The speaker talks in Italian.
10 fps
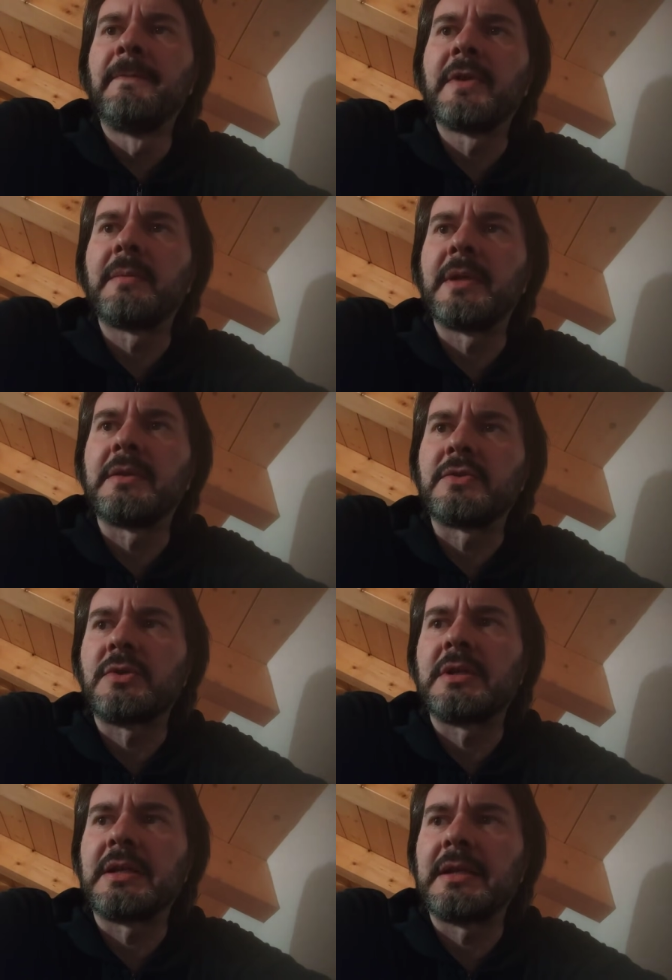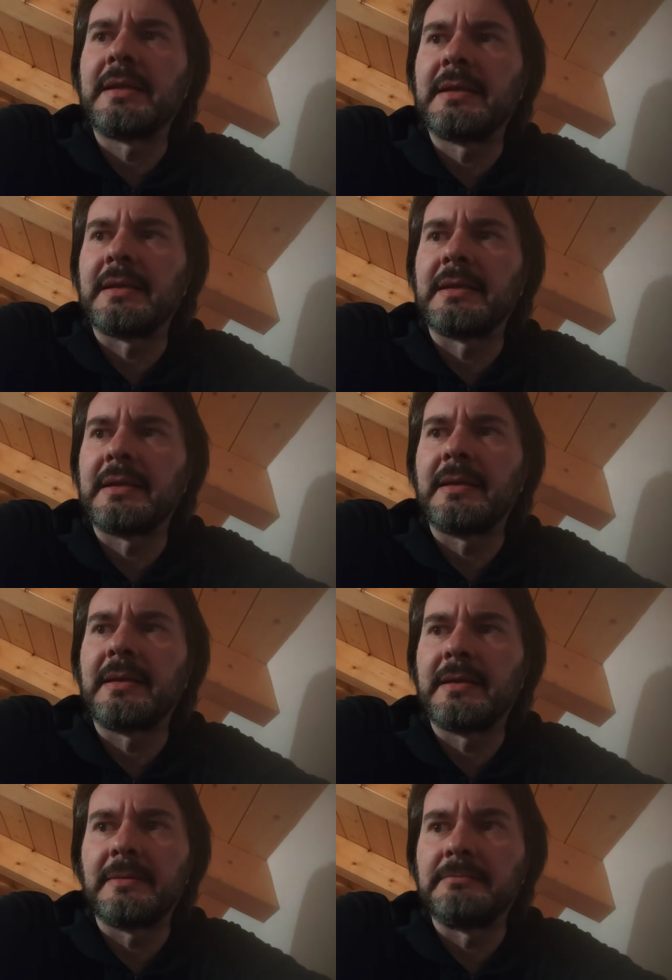veramente una squadra che, che,
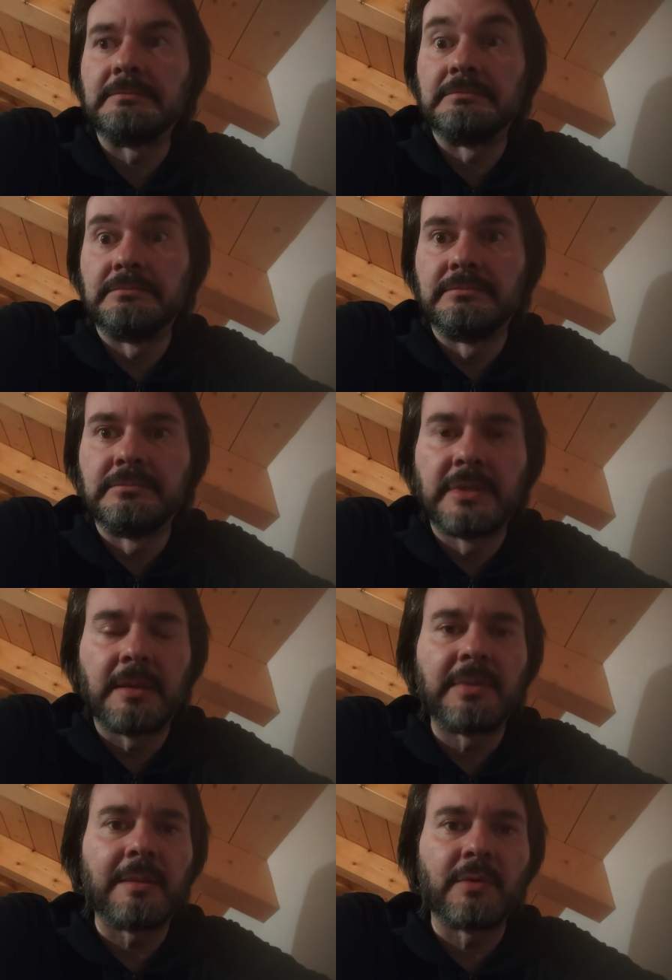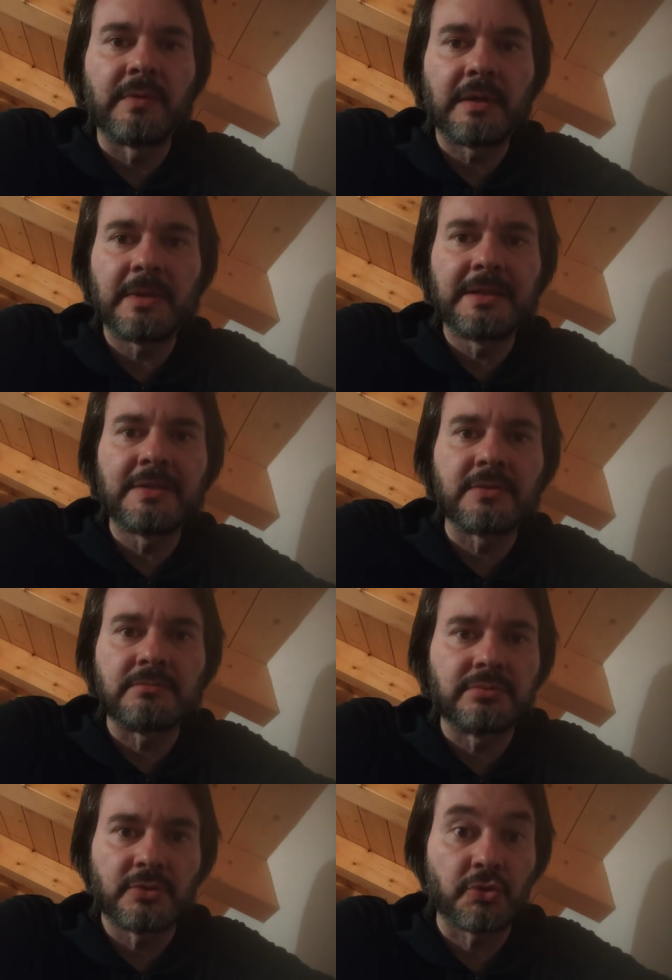che che abbiamo veramente
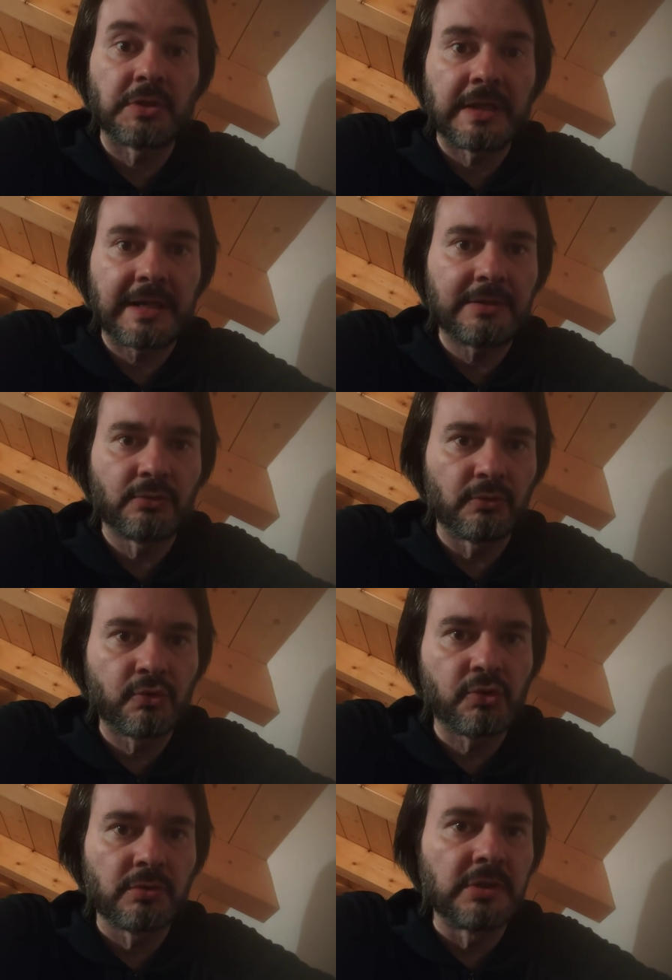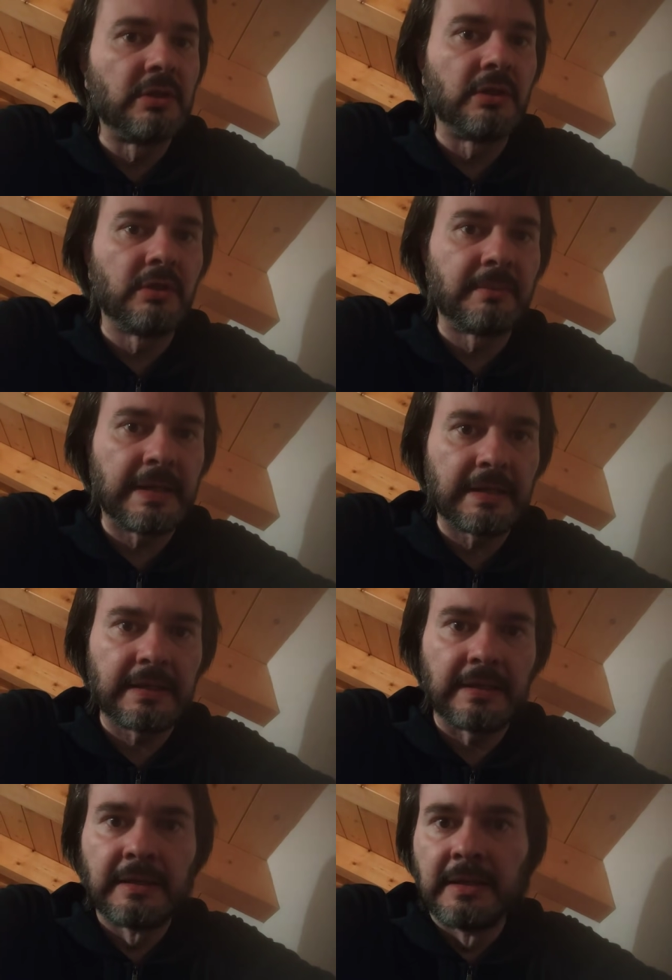sotterrato non solo di gol, ma
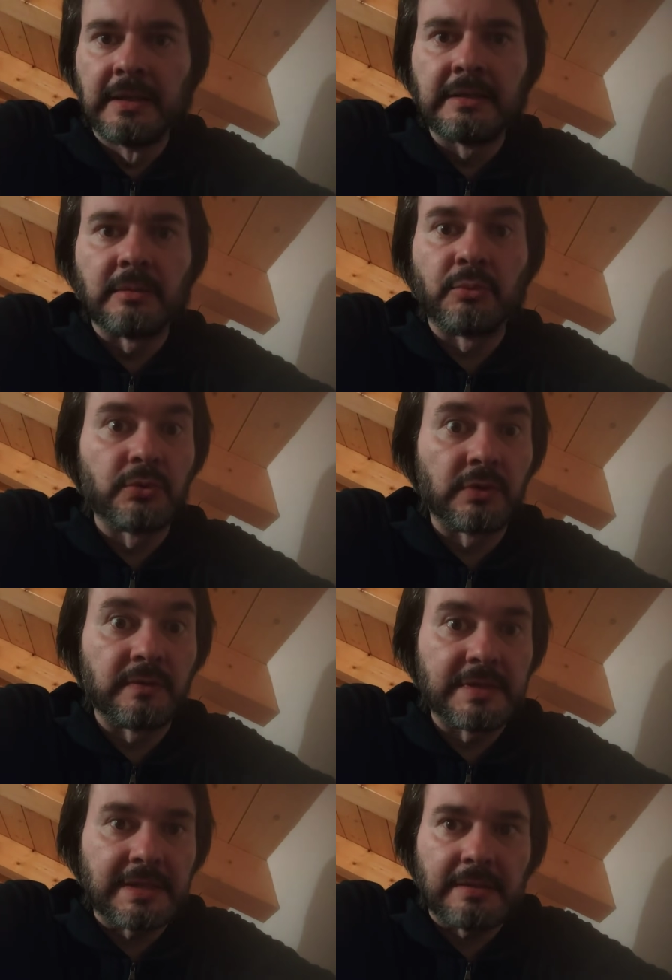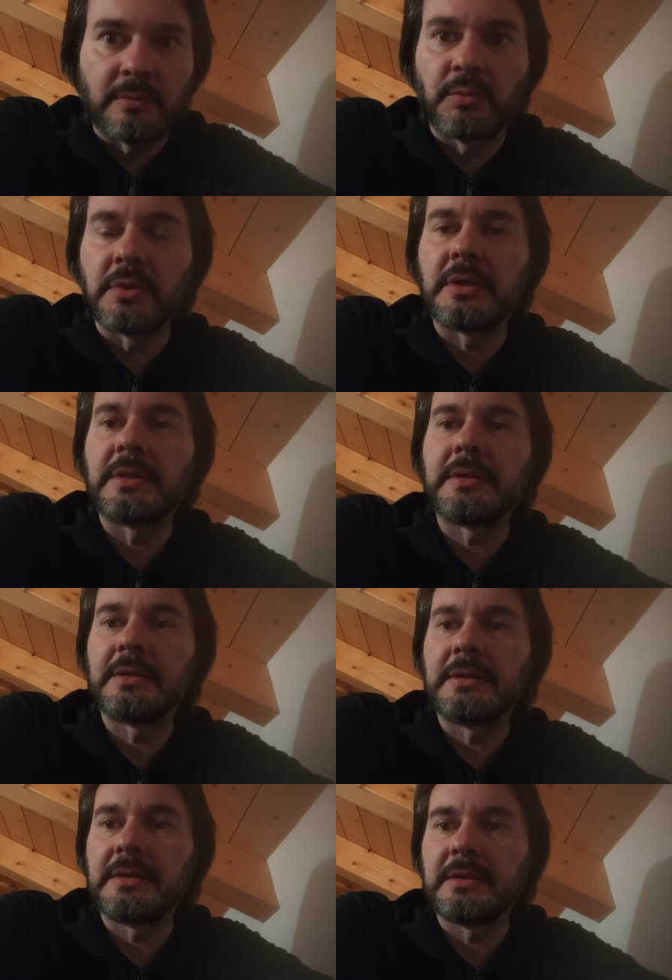anche da un punto di vista proprio de, de,
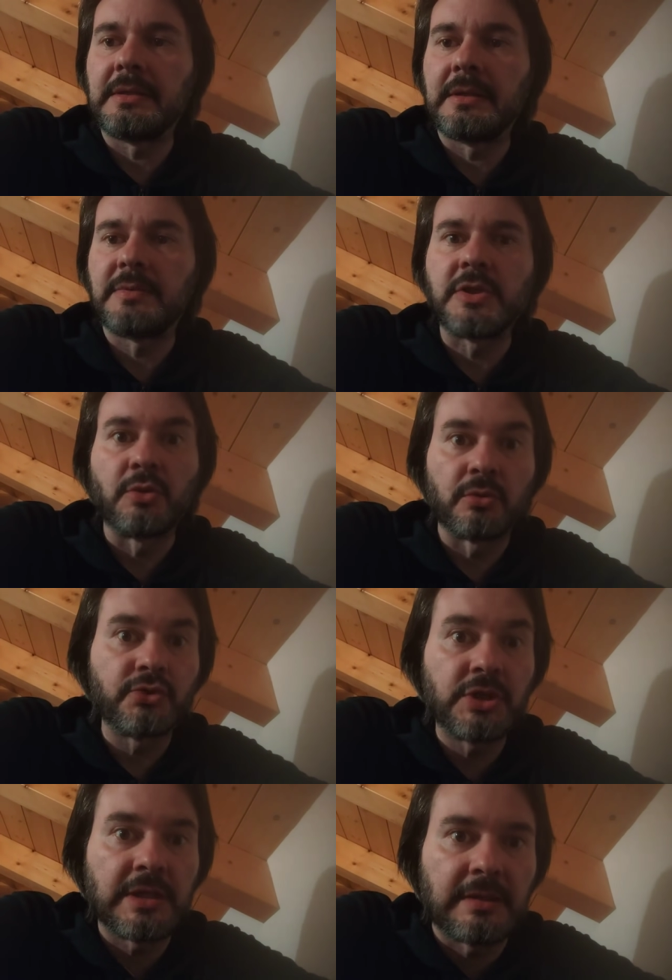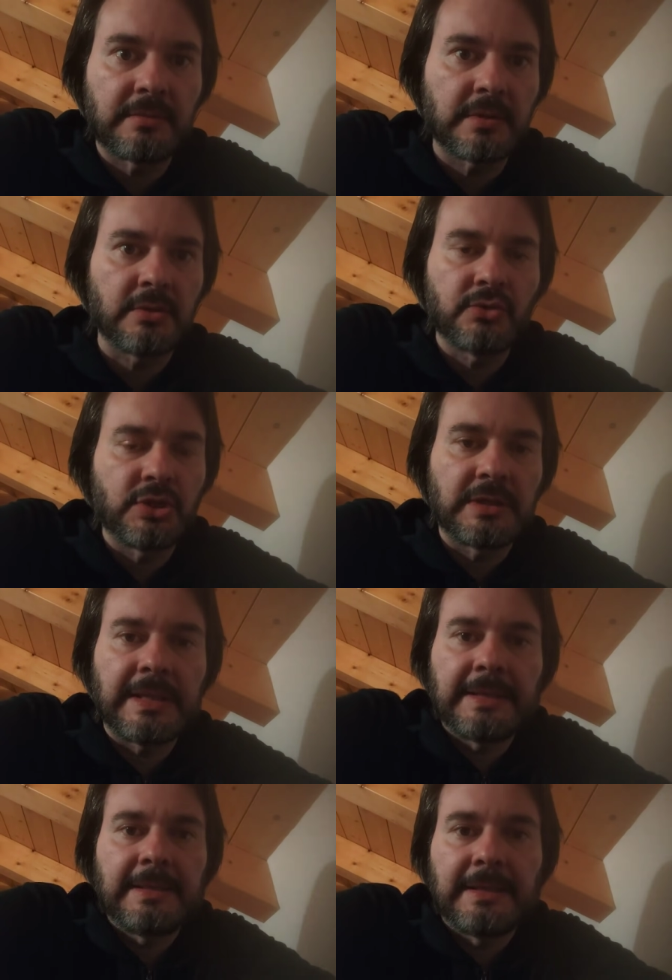de, della psicologia, perché oggi è
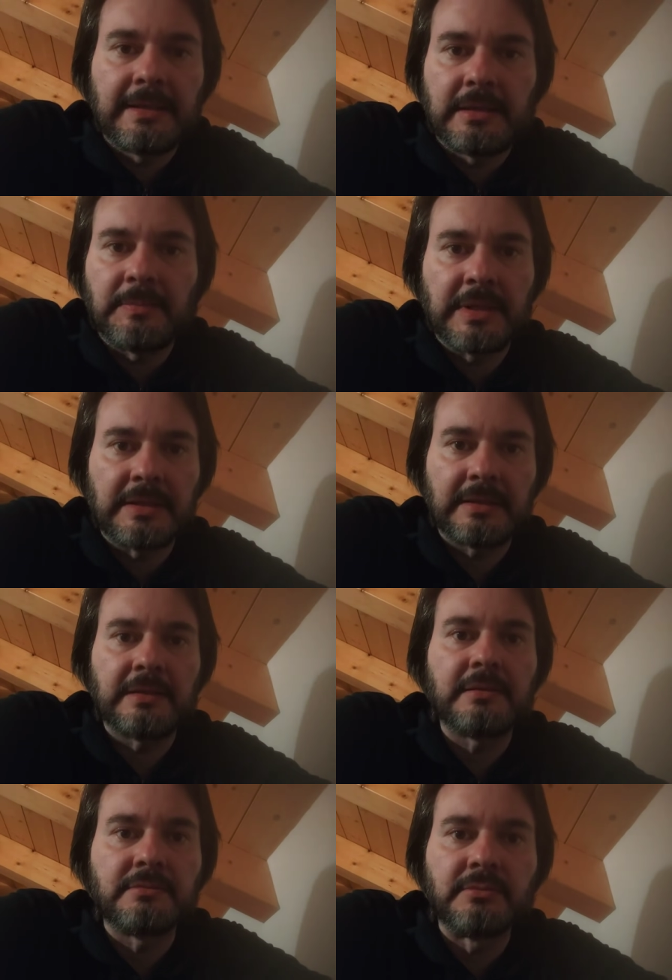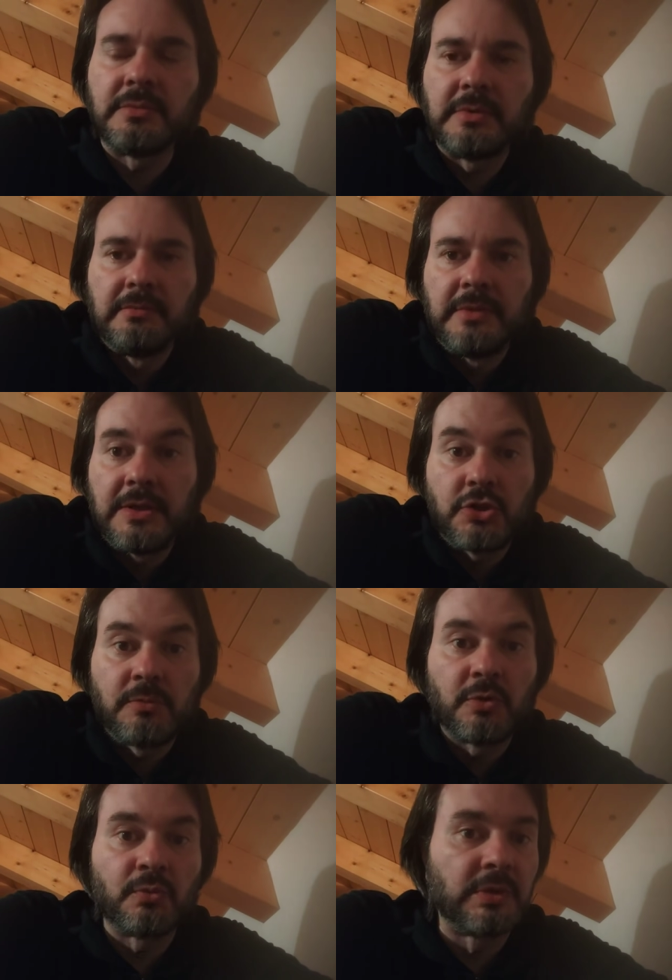andata e a parte dieci
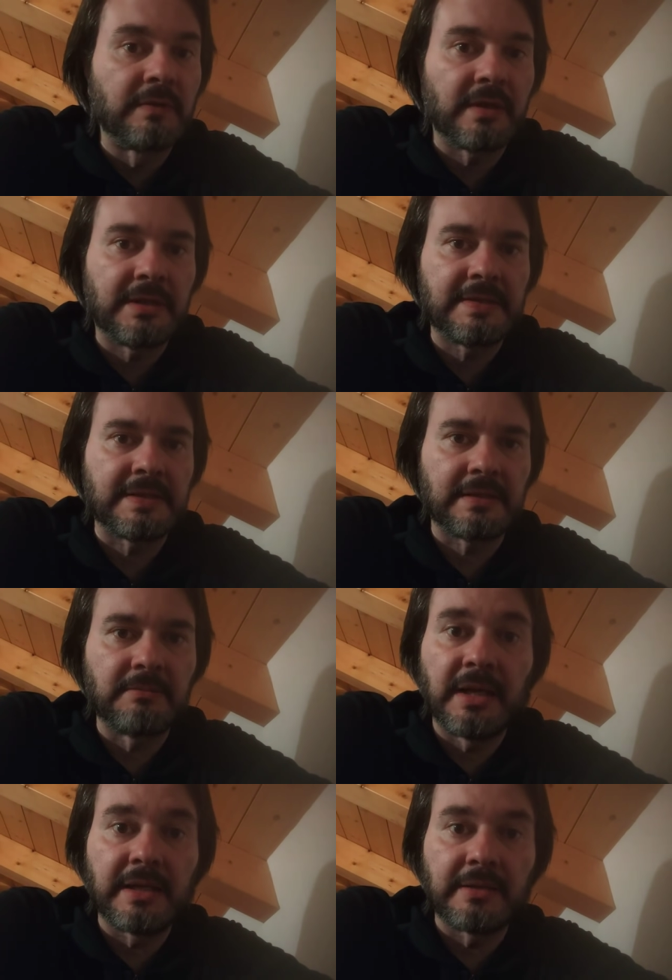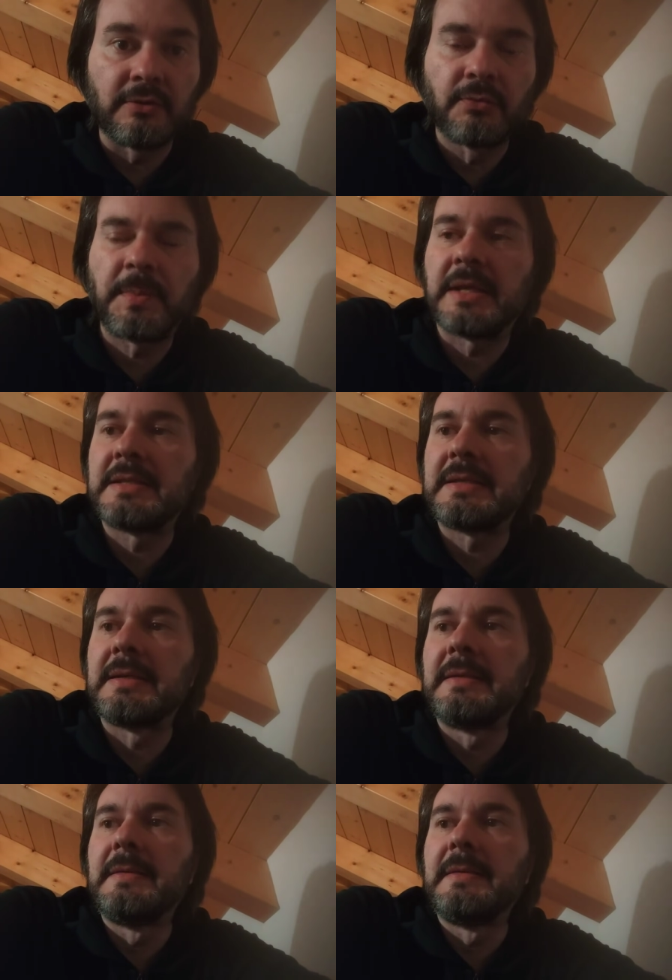minuti veramente è stata in balia dello Spezia.